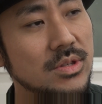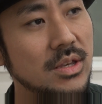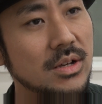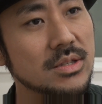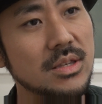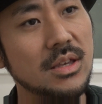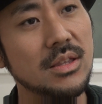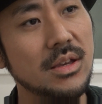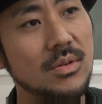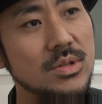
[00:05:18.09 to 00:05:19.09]
生活
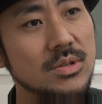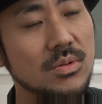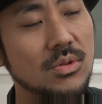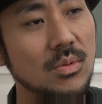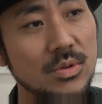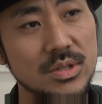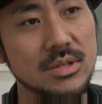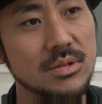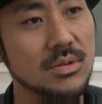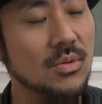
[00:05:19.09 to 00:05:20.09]
圏内を一緒に共に
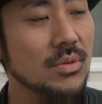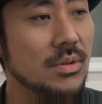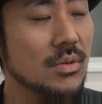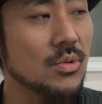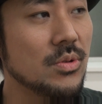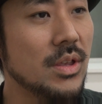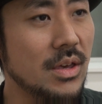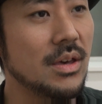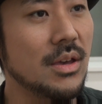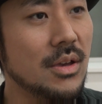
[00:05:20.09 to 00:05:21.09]
すること
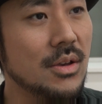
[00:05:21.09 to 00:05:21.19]
で